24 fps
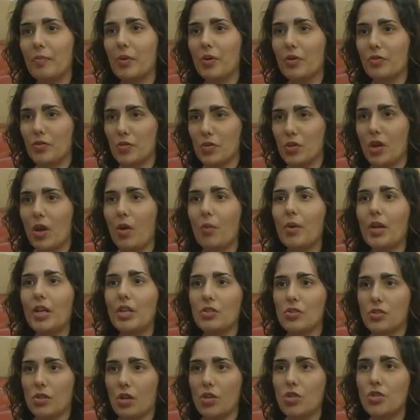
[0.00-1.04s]

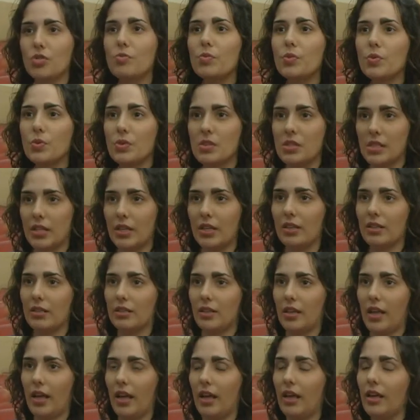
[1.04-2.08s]
profissionalmente só de música,
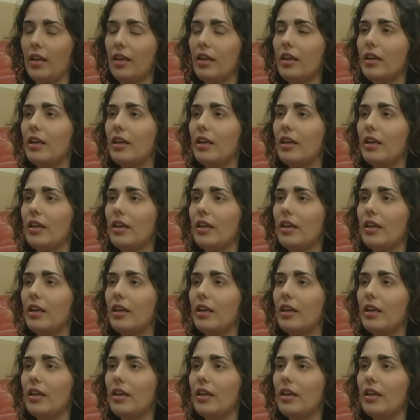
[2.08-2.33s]
né?